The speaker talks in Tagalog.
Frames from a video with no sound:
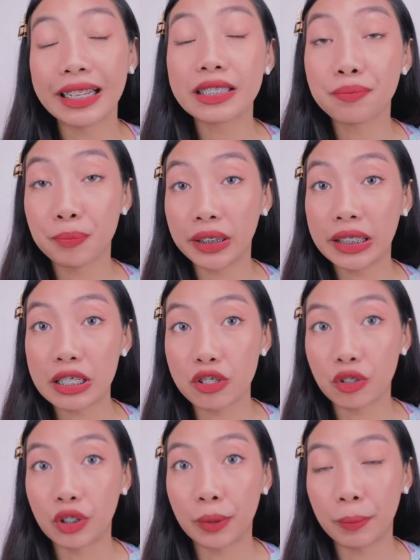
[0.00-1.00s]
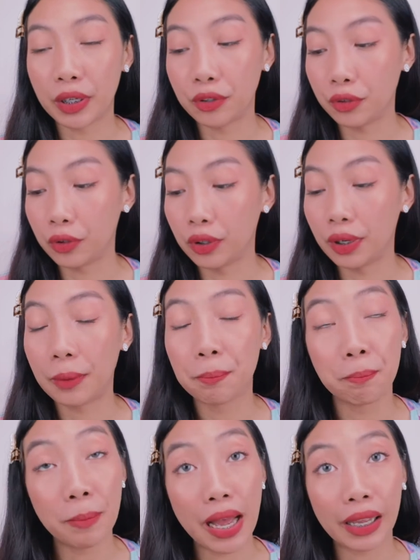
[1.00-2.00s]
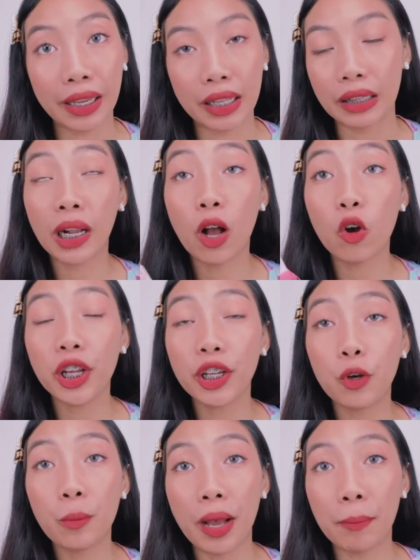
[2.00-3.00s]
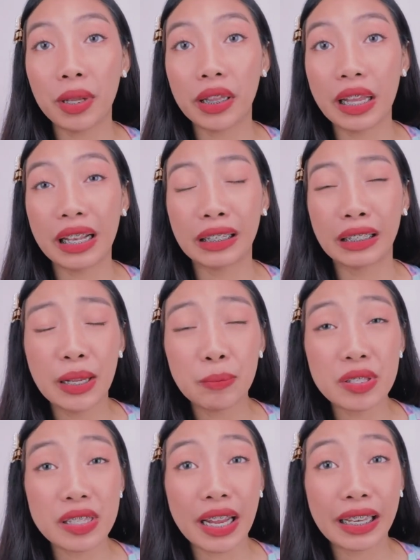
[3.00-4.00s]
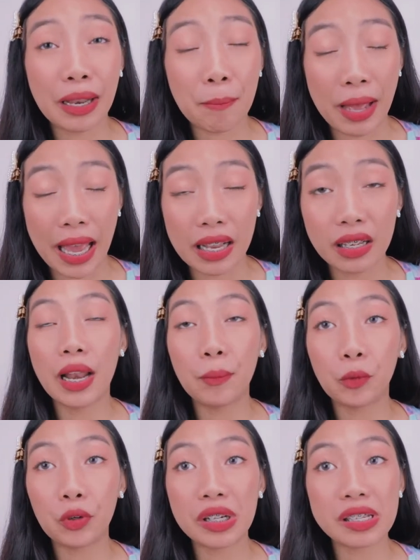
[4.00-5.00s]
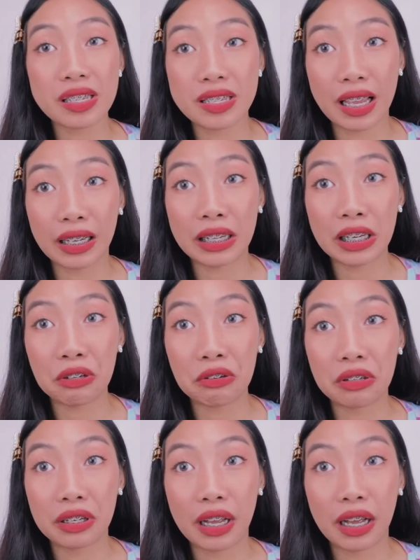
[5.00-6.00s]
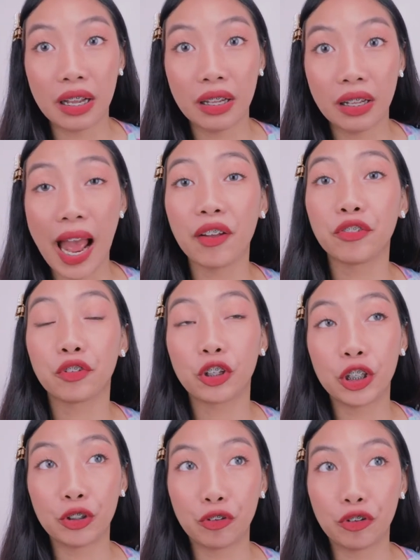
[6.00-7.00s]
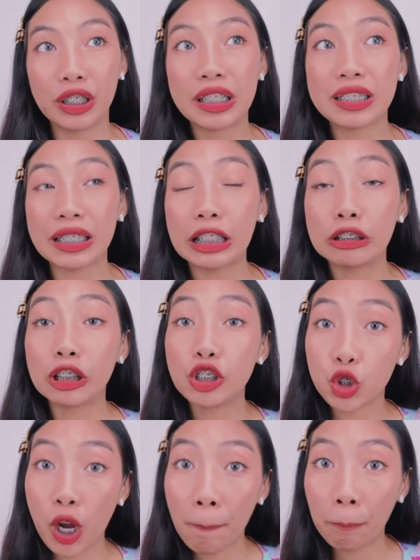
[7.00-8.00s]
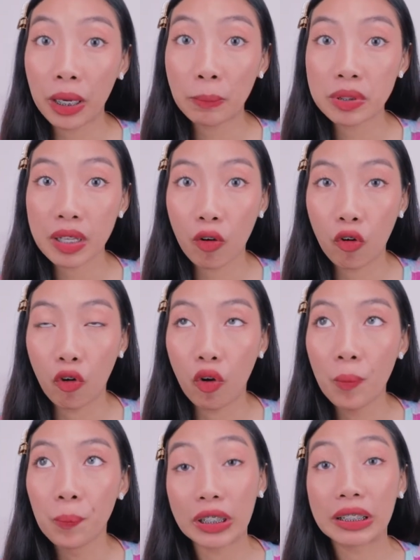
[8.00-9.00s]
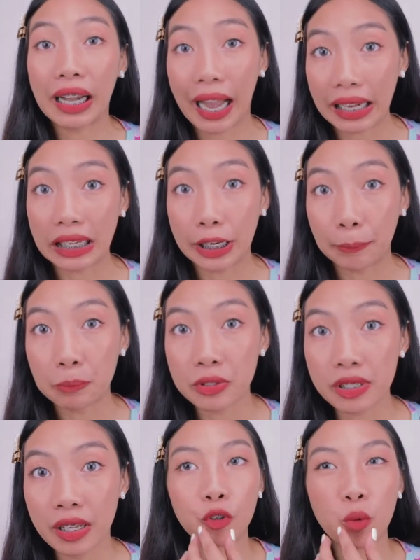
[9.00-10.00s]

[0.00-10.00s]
Na-experience ko naman yon. Bakit? Pag ako'y gumamit na ng lipstick na matte, alam ko na sa sarili ko na after nun, it's either chop lips ako or dry lips.